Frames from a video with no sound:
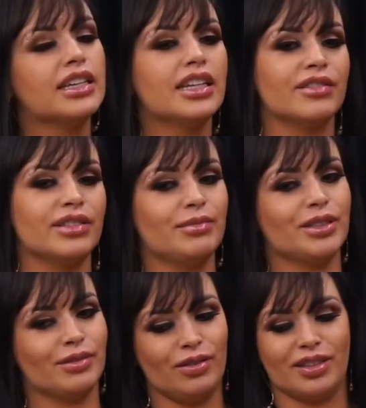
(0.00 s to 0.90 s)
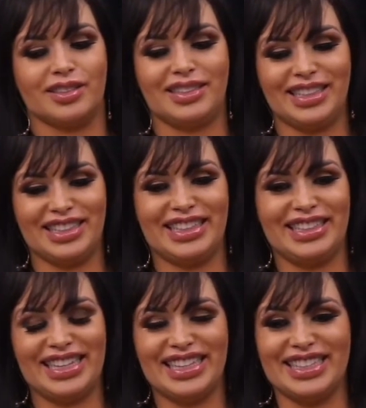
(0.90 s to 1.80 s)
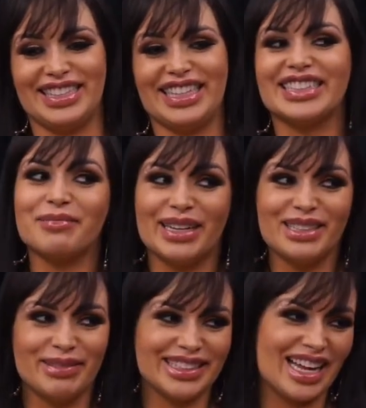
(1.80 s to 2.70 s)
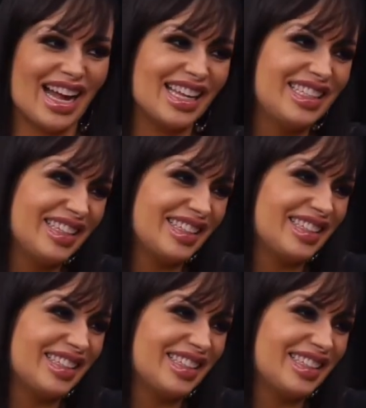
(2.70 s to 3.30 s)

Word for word: Uhum. Eu falei, meu, ó, você tem que entender que assim, tá bem limitado.